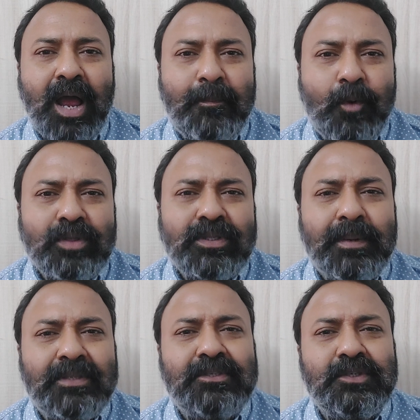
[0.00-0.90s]
अबोध
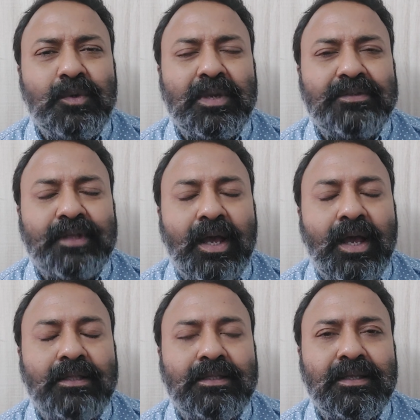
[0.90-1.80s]
बच्चियों के
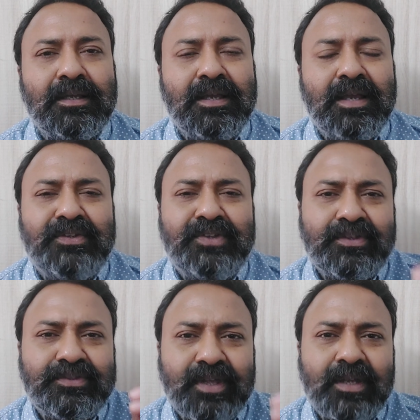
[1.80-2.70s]
साथ इसे
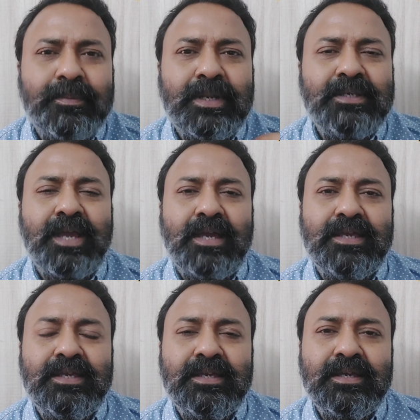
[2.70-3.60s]
शर्म नहीं
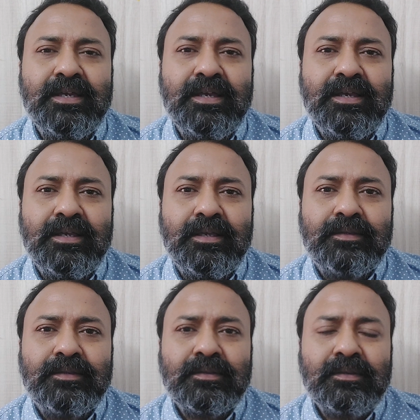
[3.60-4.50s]
आई
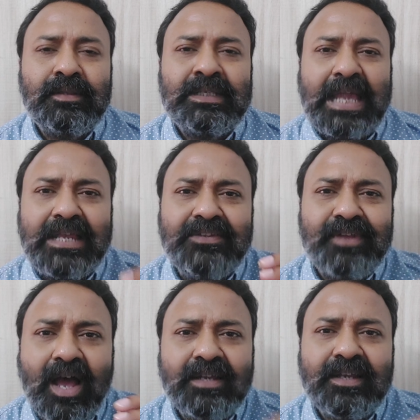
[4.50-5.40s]
ये
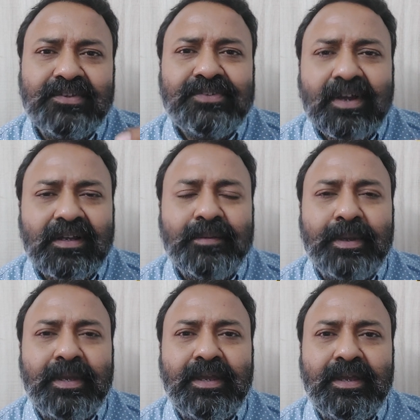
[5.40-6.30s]
इंसान की शक्ल
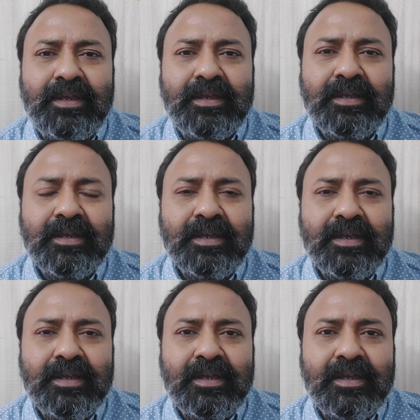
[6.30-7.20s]
में
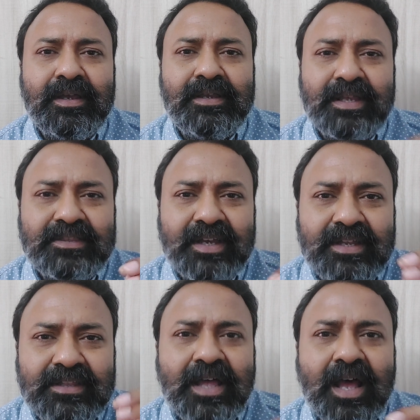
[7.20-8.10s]
ये
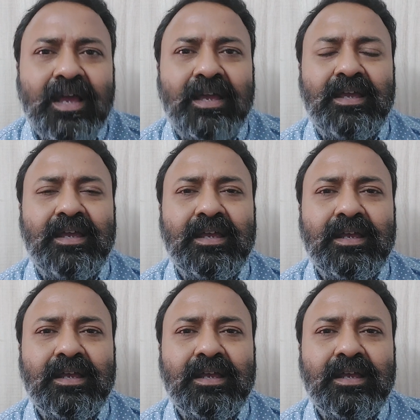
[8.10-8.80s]
दरिंदा है